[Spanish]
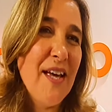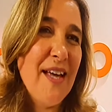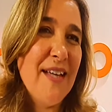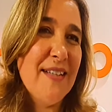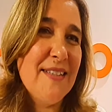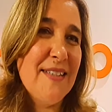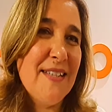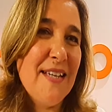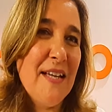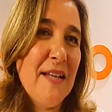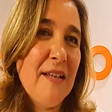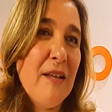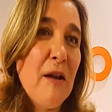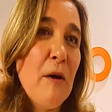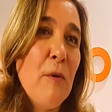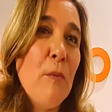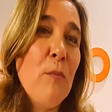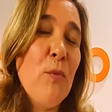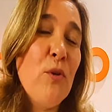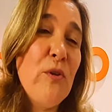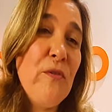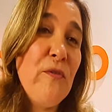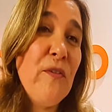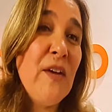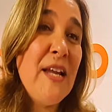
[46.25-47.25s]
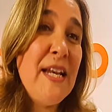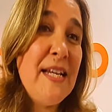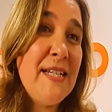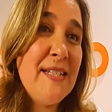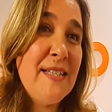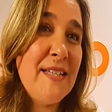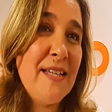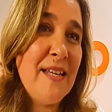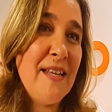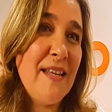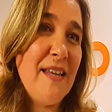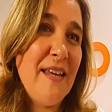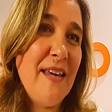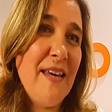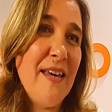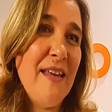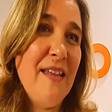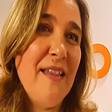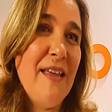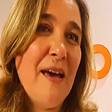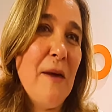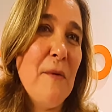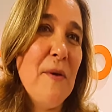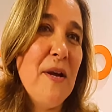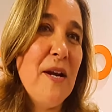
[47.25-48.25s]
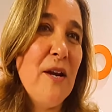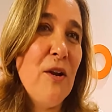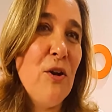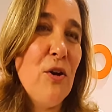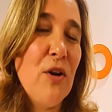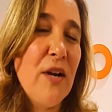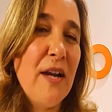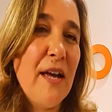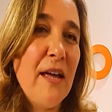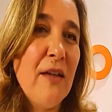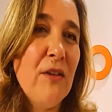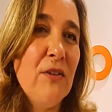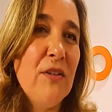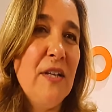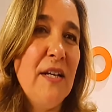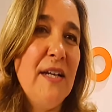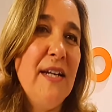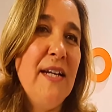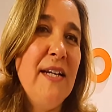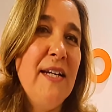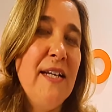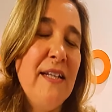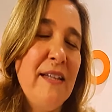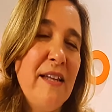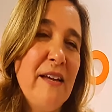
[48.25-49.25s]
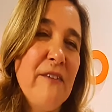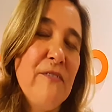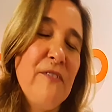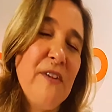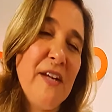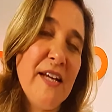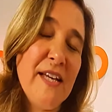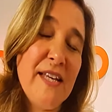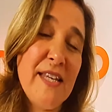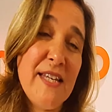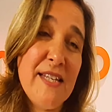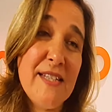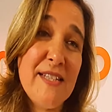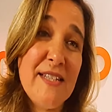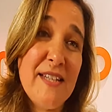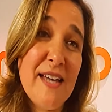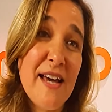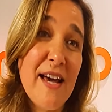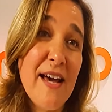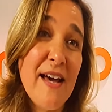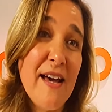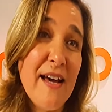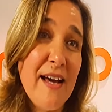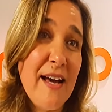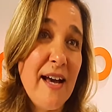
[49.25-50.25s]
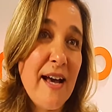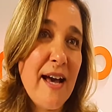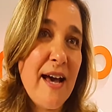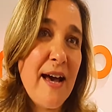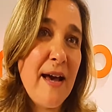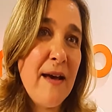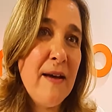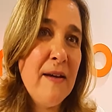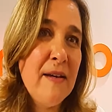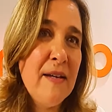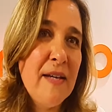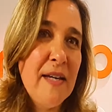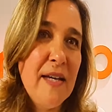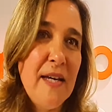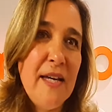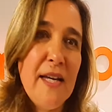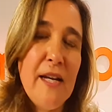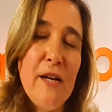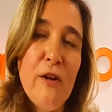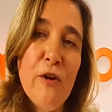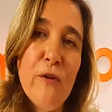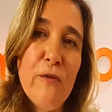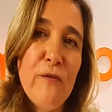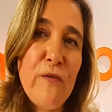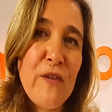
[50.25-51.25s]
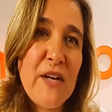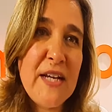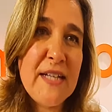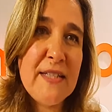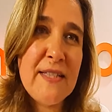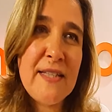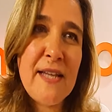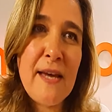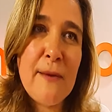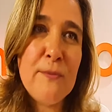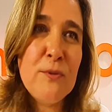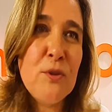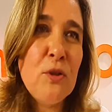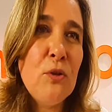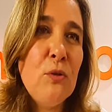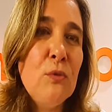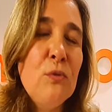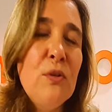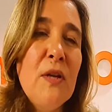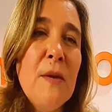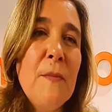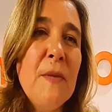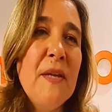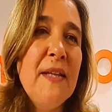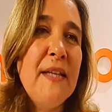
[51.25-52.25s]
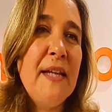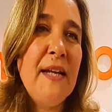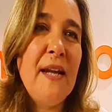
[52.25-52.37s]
Así que estamos muy felices de, haber logrado tener esta franquicia acá, que le ofrece absolutamente